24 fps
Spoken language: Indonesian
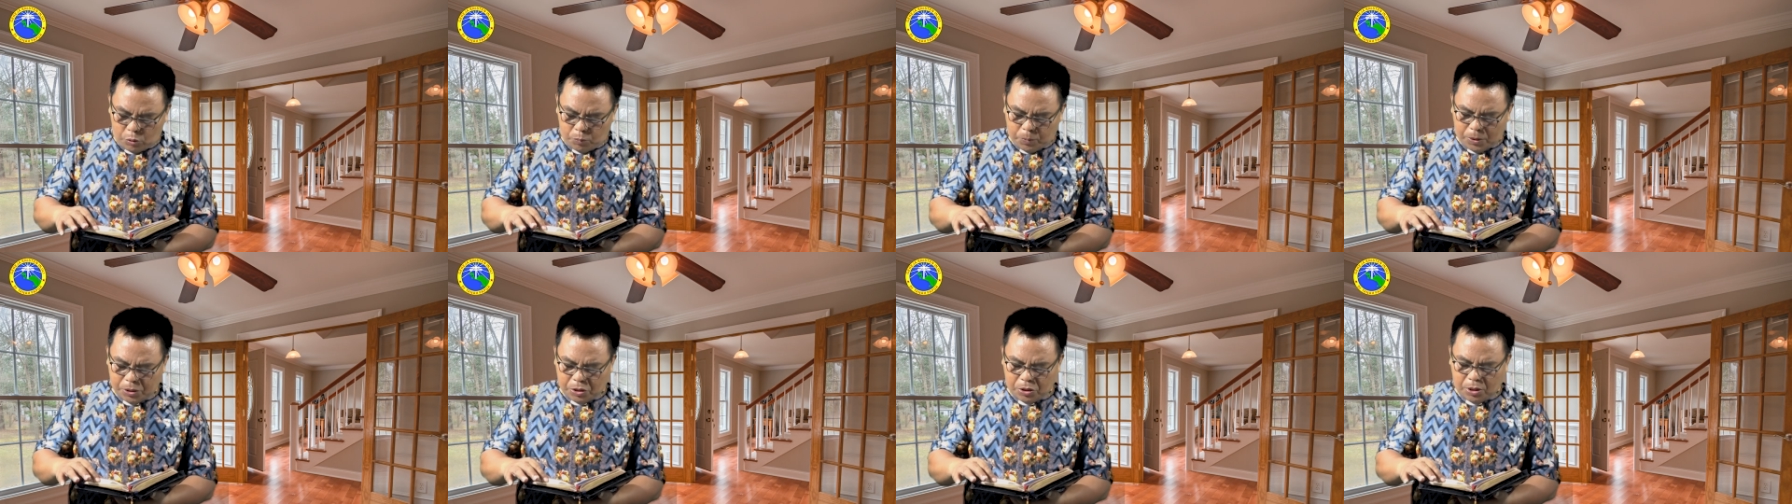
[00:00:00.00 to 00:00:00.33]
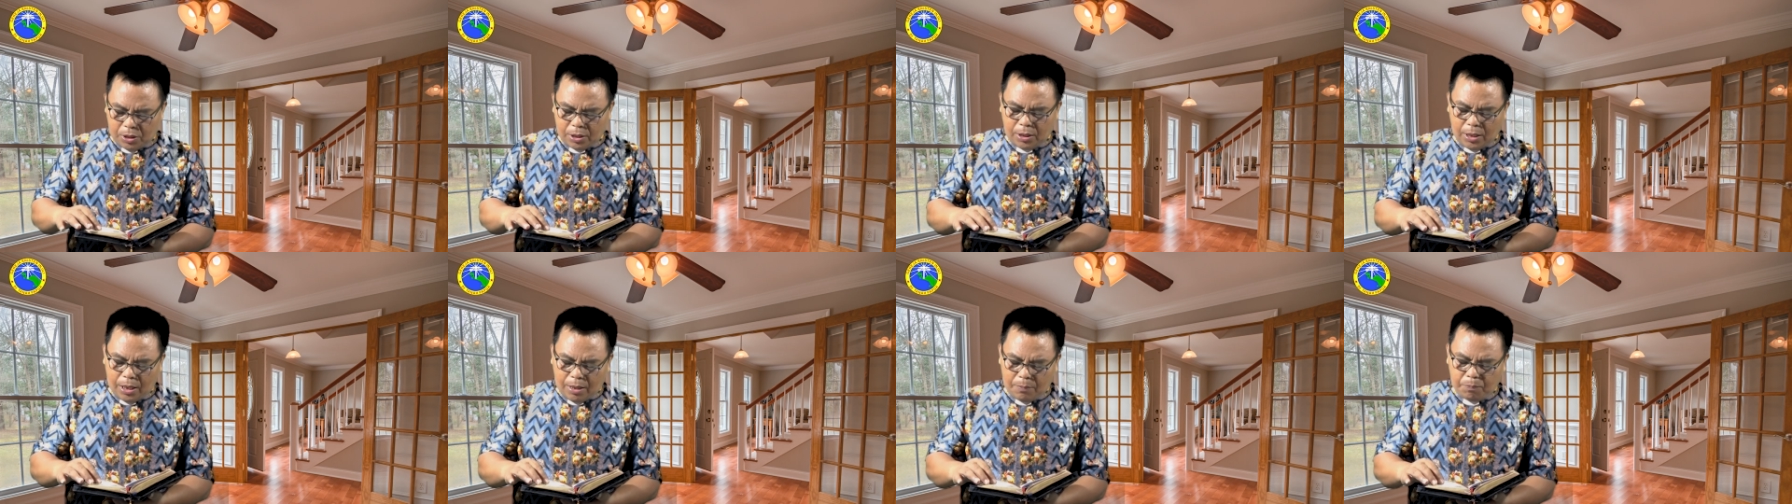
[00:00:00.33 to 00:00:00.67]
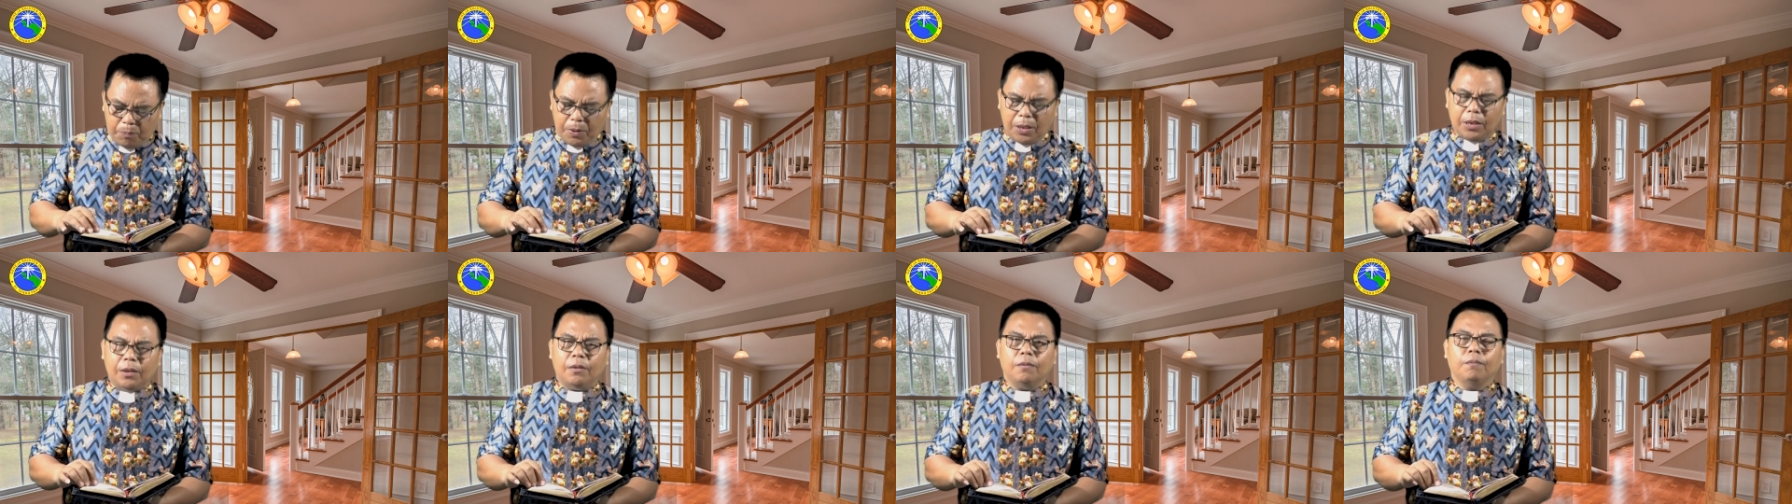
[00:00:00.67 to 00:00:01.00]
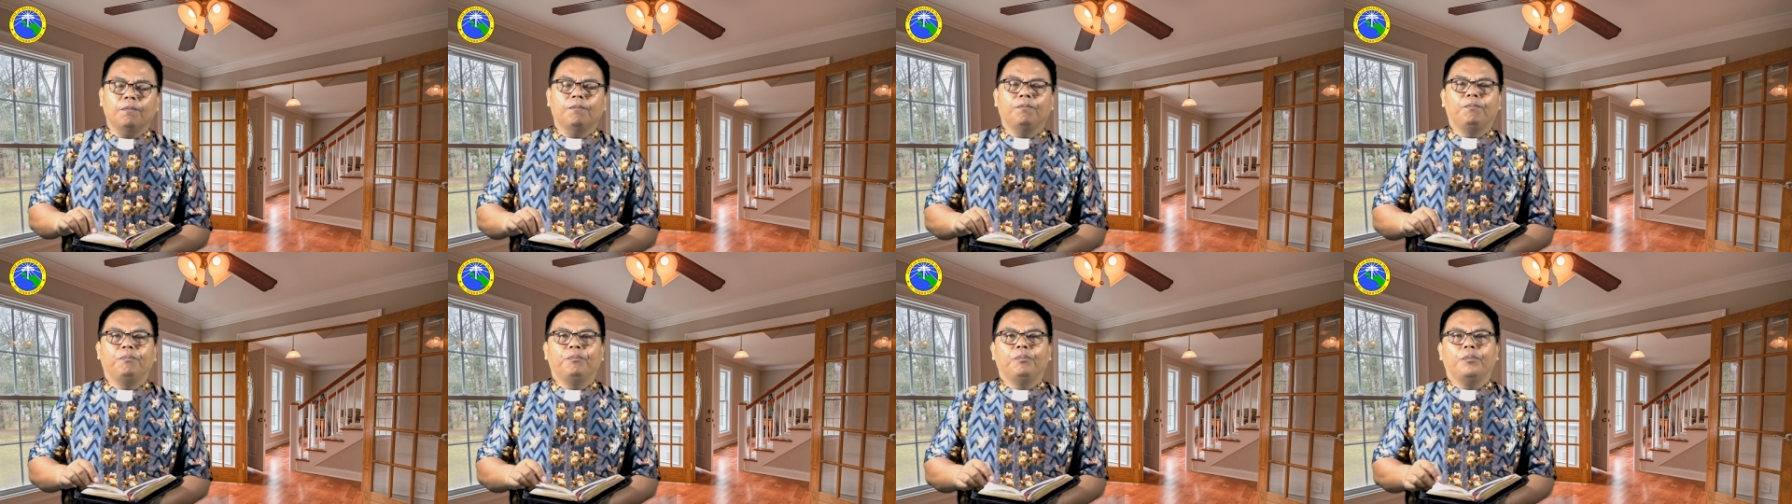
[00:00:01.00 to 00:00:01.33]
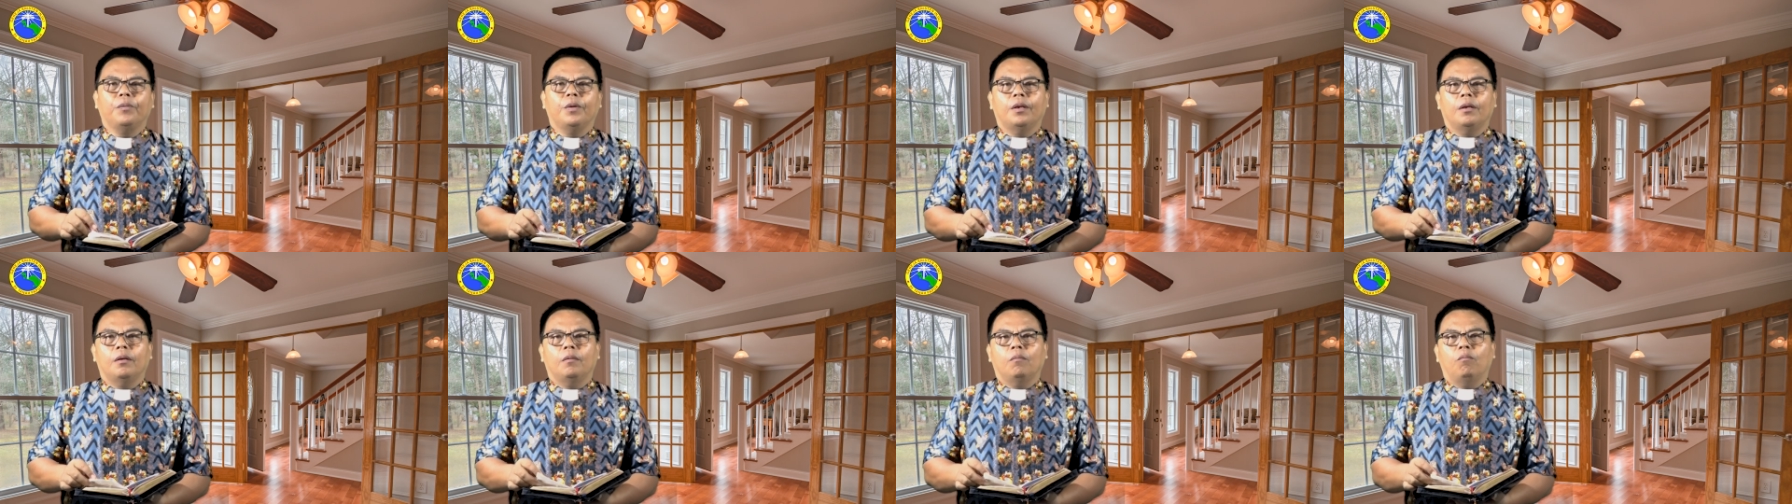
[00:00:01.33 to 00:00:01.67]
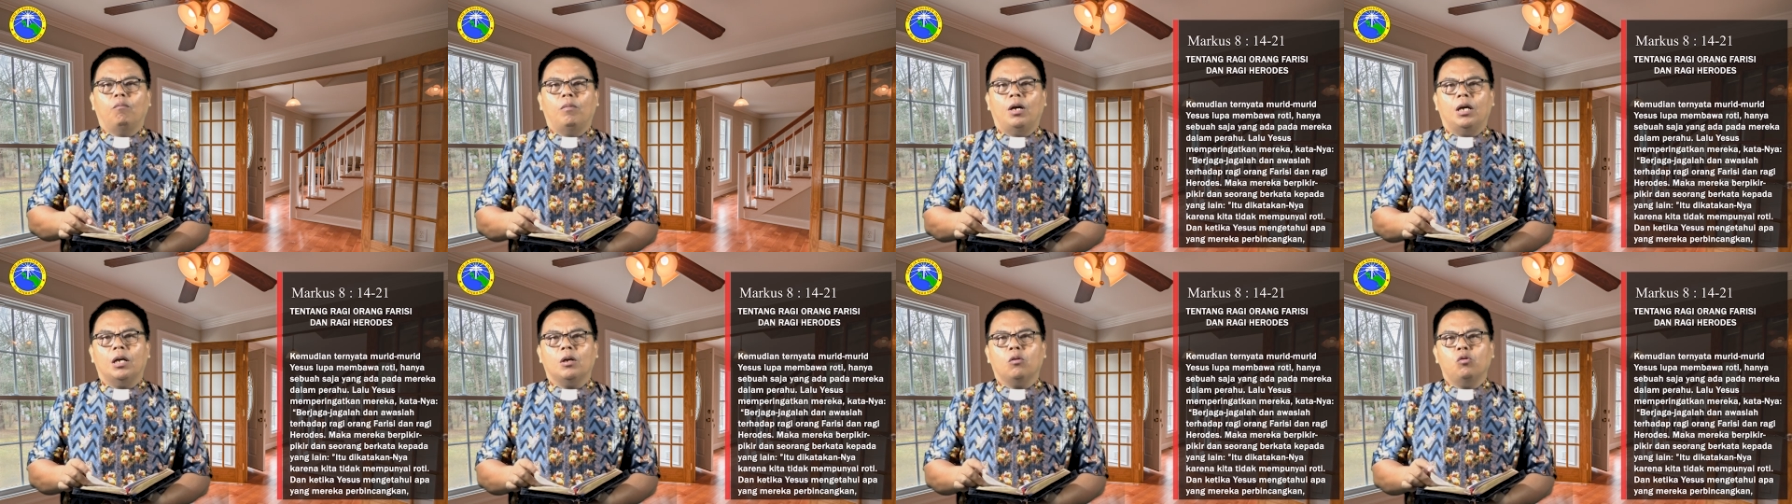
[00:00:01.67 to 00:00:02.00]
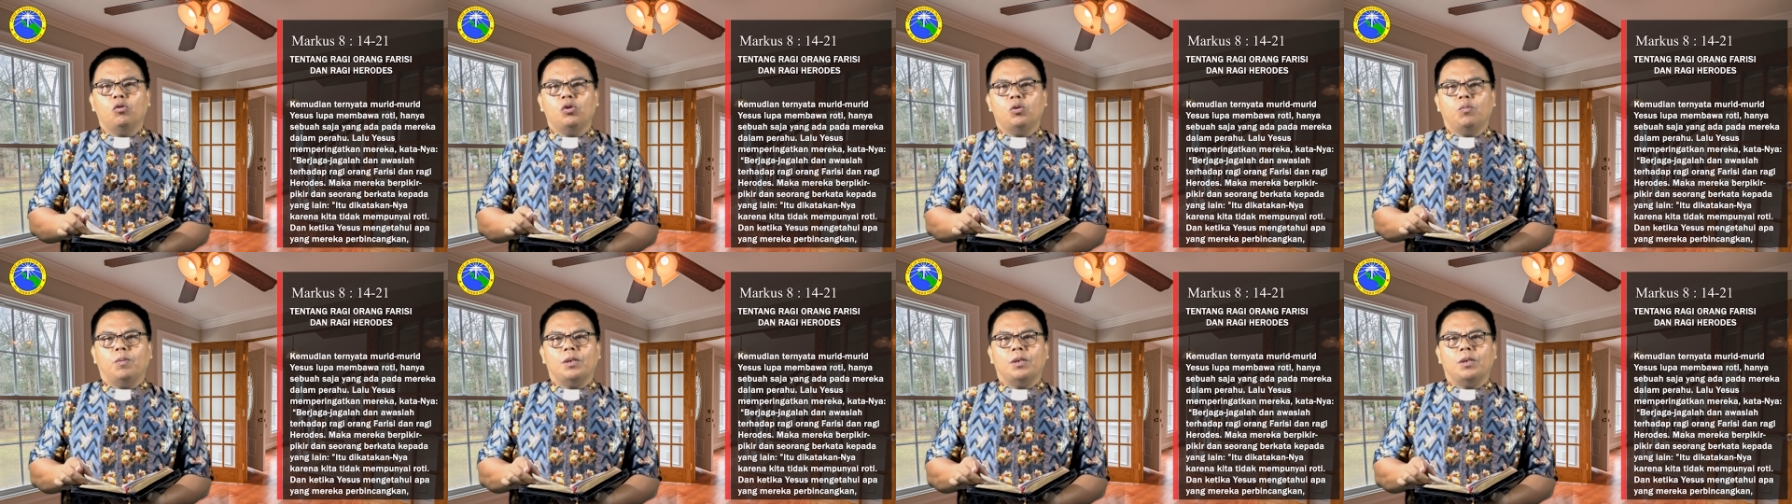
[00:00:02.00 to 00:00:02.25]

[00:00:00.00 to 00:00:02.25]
pasal 8 Markus